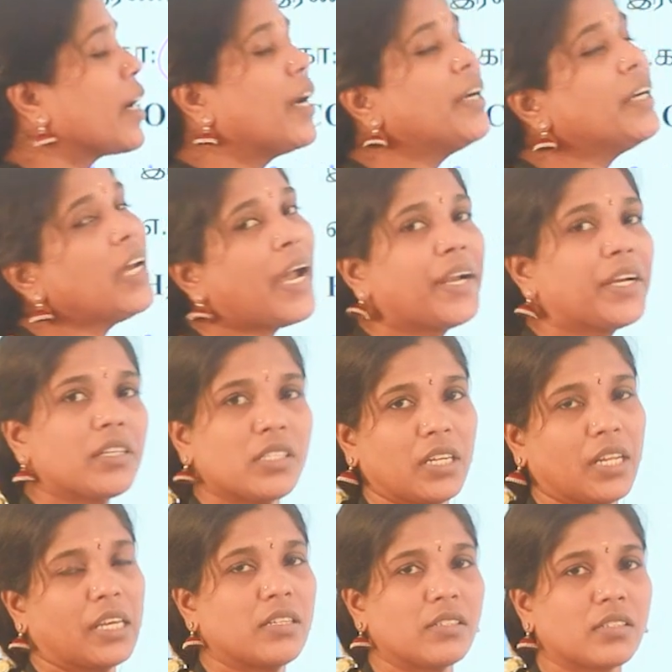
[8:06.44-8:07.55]
ரெண்டு
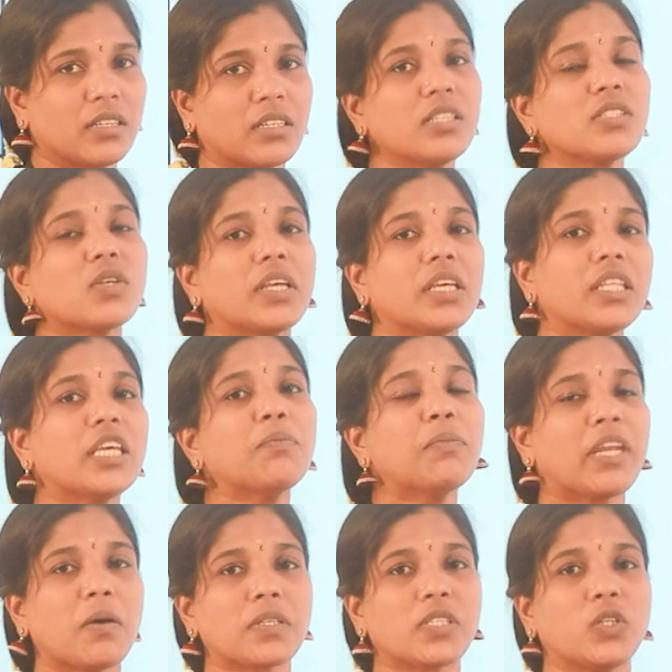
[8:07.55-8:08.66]
ஹைட்ரஜன் அயான்ஸ் இருக்குது ஸோ
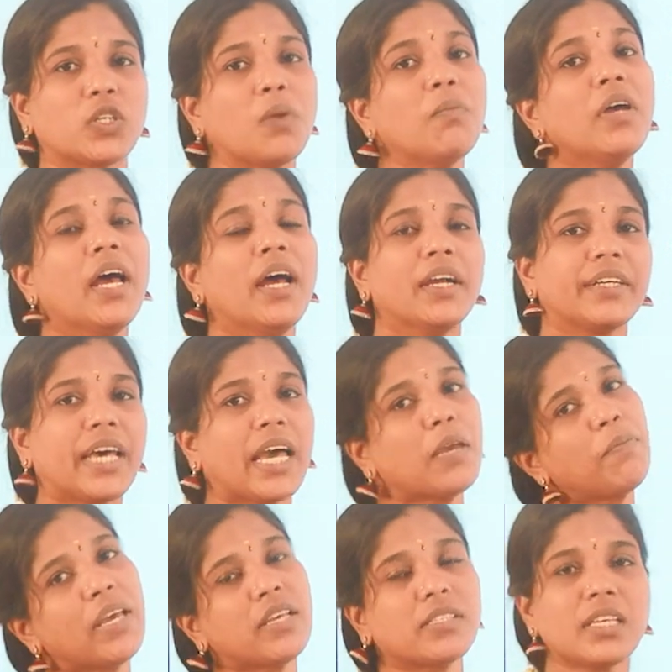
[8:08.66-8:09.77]
இதையும் என்ன சொல்கிறோம்
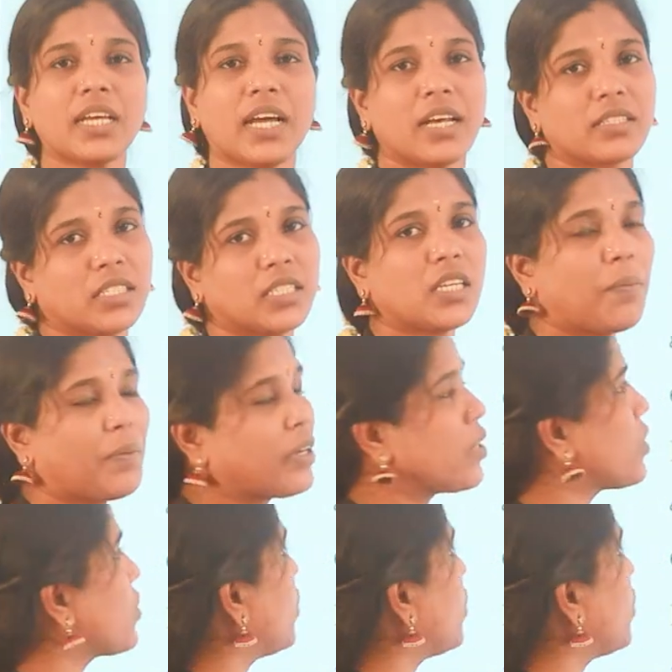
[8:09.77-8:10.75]
டைபேசிக் ஆசிட் அப்படிங்கிறத